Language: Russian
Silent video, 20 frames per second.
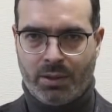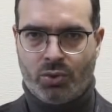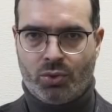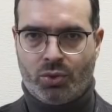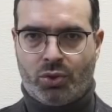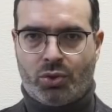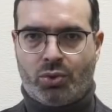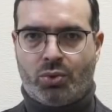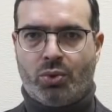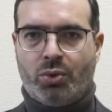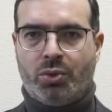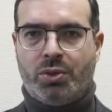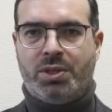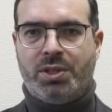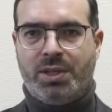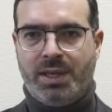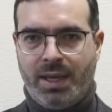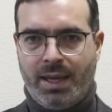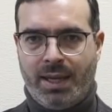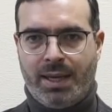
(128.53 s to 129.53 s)
что
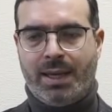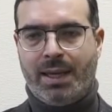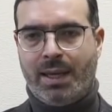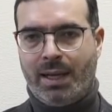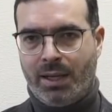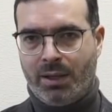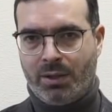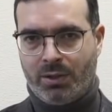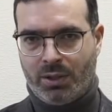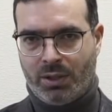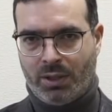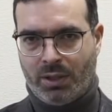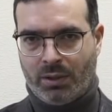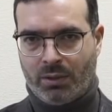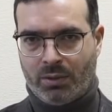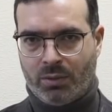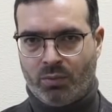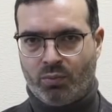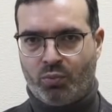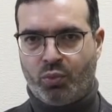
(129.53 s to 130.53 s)
те или иные
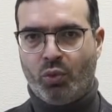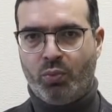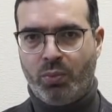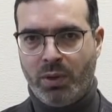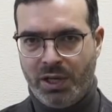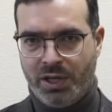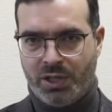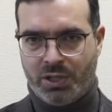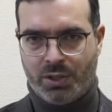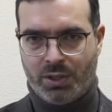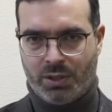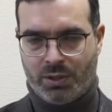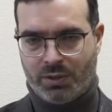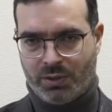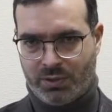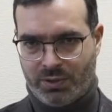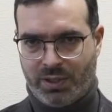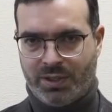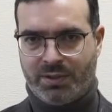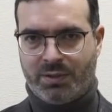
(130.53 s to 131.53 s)
публичные
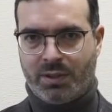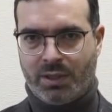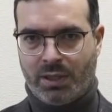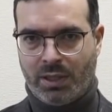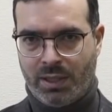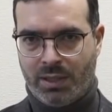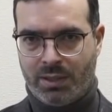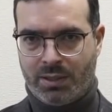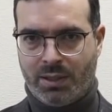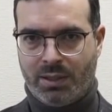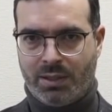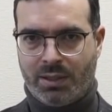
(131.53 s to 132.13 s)
должностные лица